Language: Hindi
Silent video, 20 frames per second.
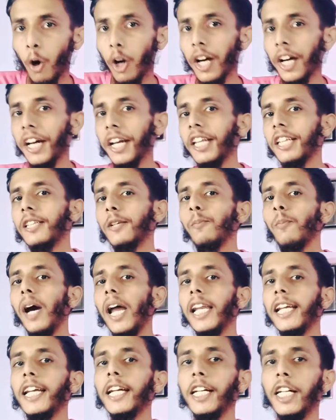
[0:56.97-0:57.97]
और अगर इस
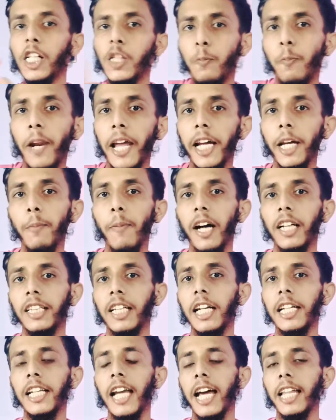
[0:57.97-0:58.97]
मोबाइल की डिस्प्ले की
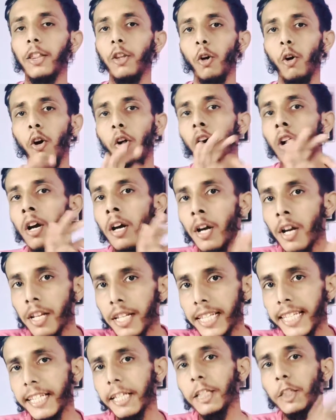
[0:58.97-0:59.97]
बात की जाए तो
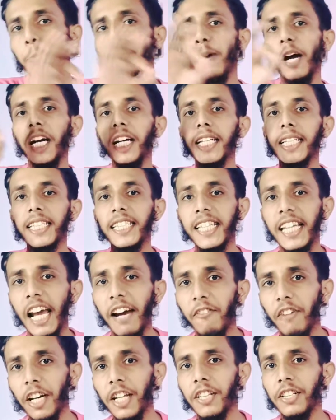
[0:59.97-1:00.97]
आपको
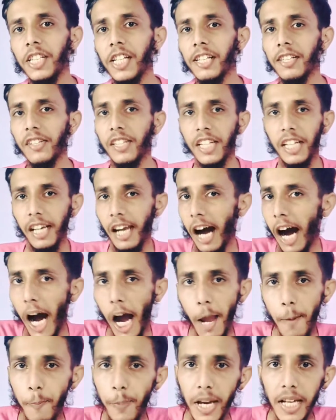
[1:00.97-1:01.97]
6.7 इंचेस की
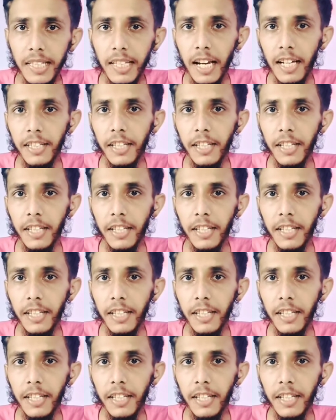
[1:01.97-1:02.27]
आईपीएस